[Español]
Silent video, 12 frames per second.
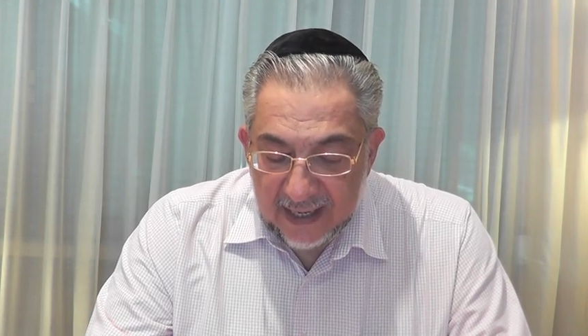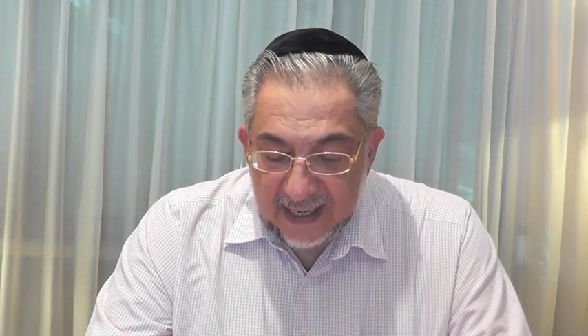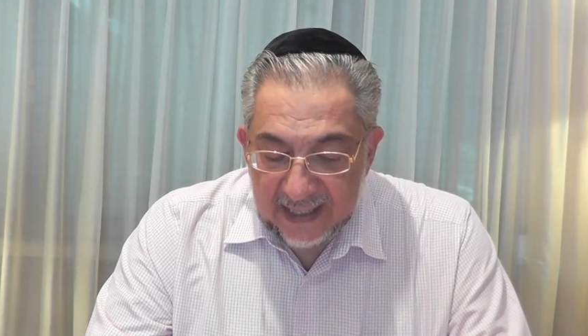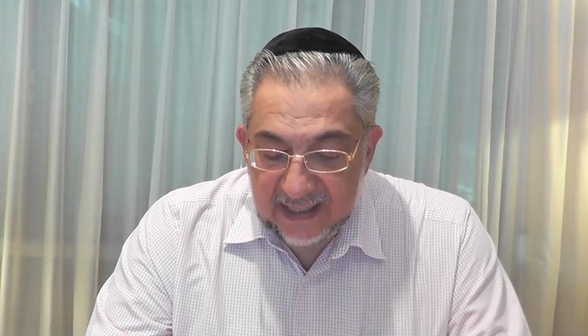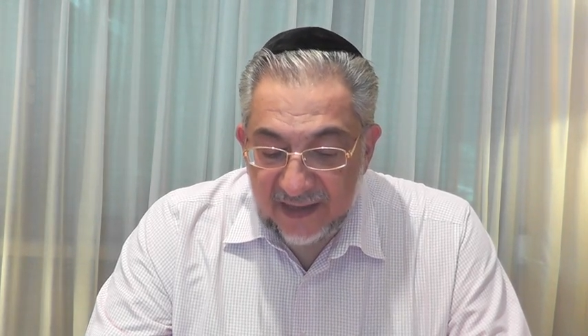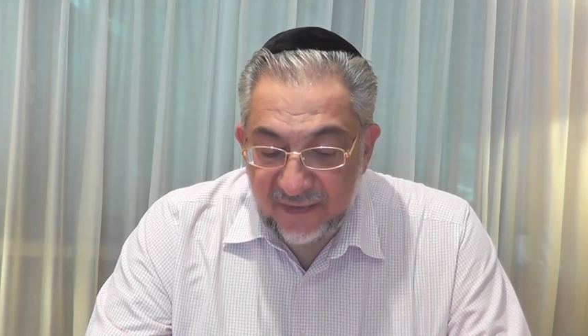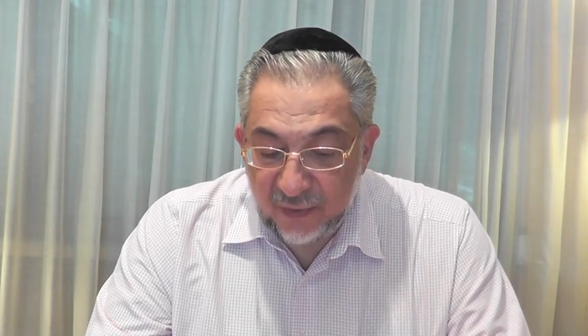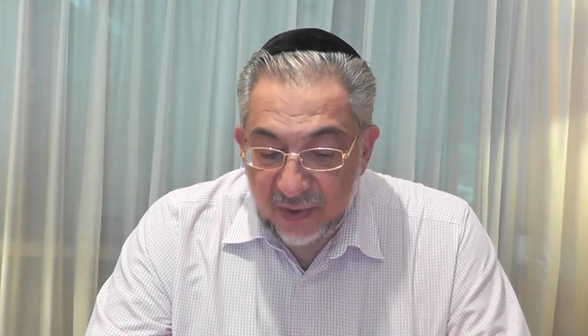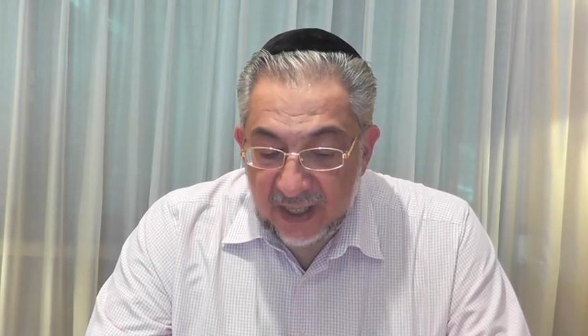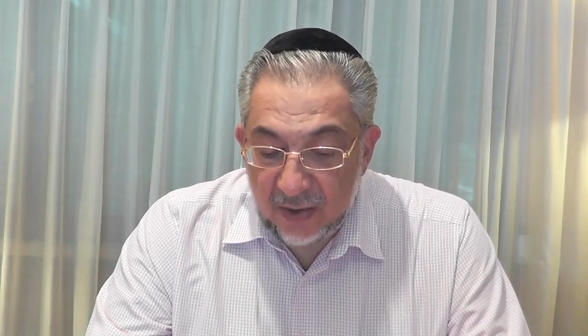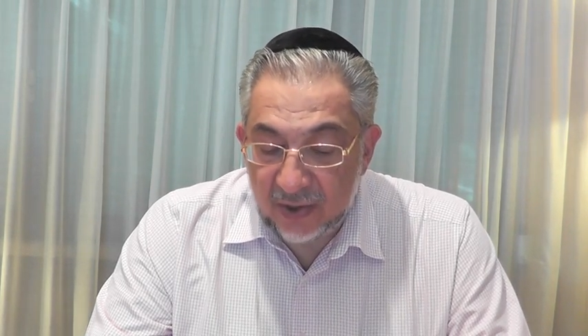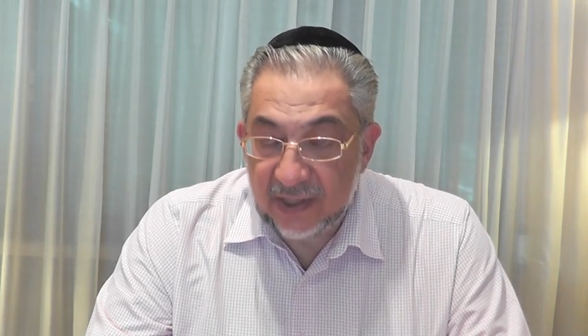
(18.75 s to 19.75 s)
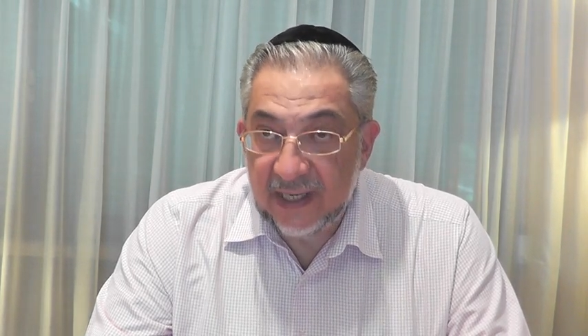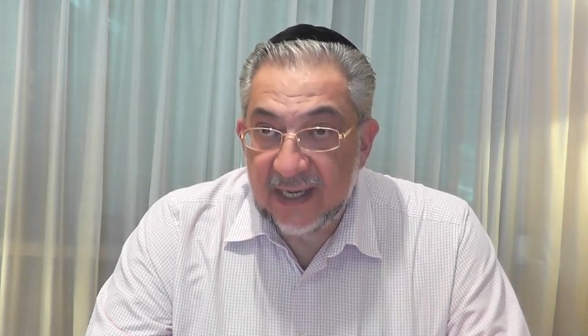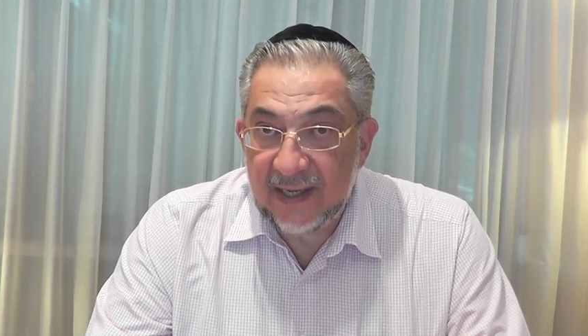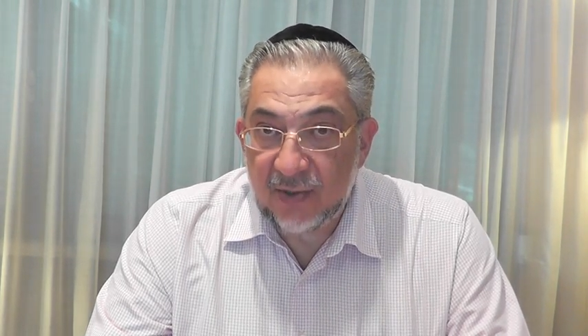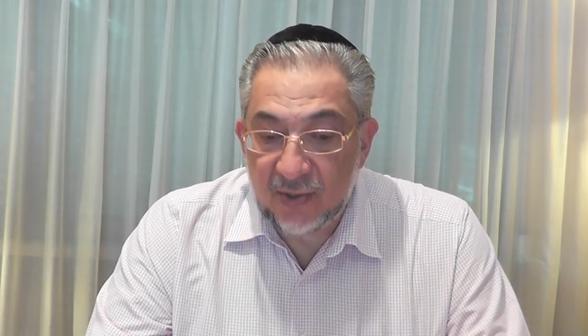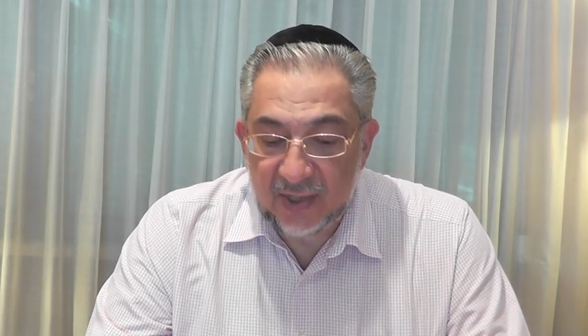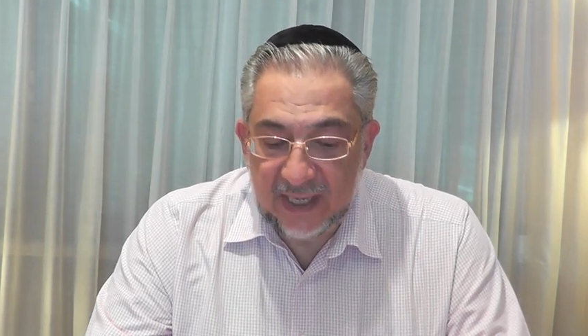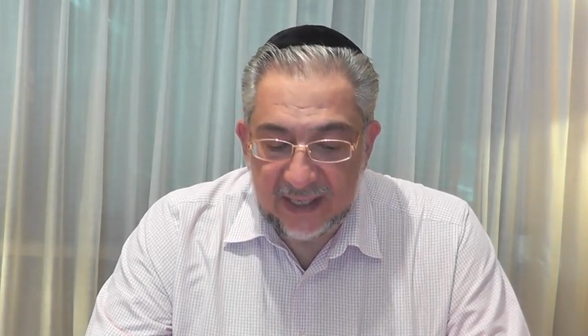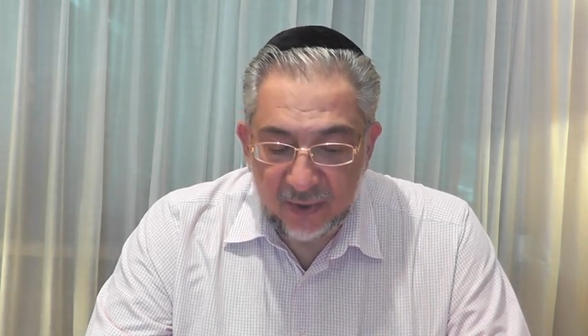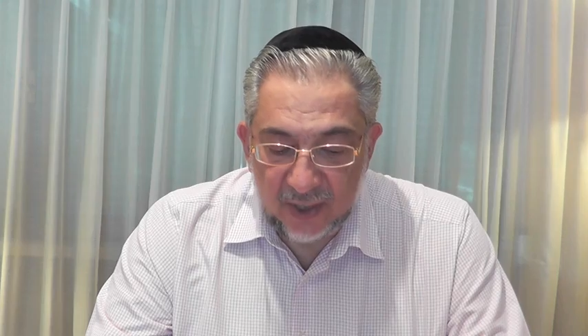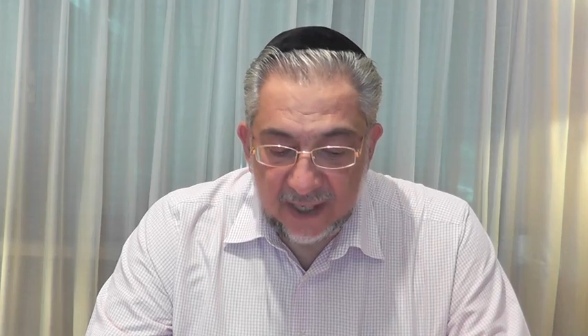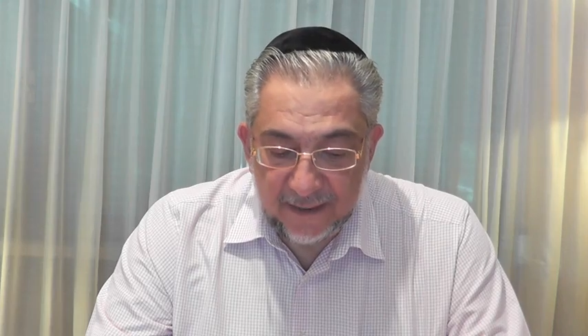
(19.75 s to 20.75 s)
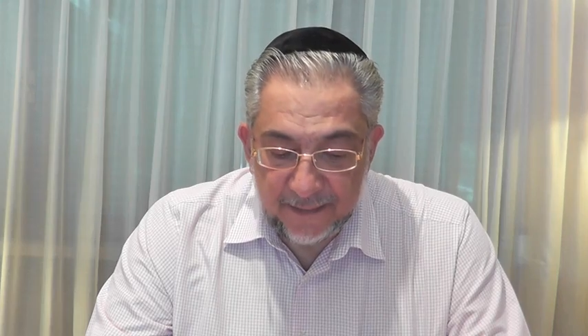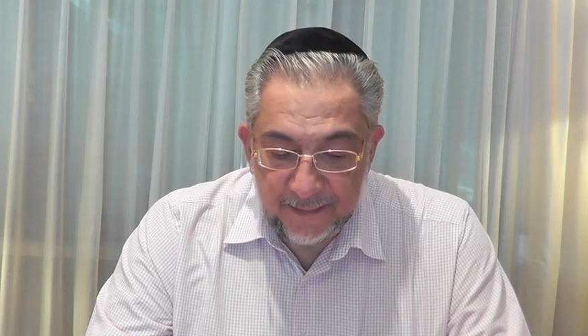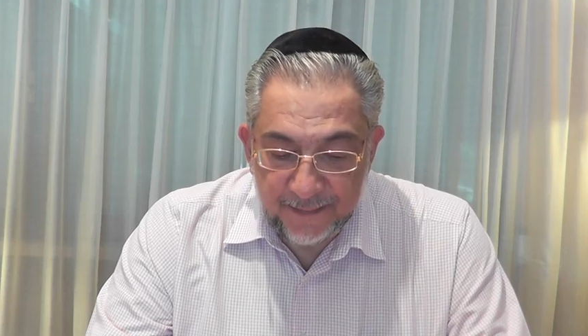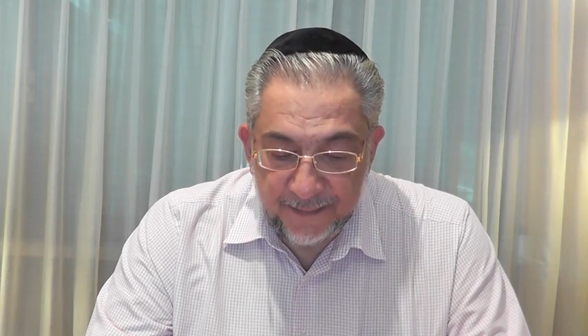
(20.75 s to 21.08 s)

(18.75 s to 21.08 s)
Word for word: es difundir los secretos de la Torah.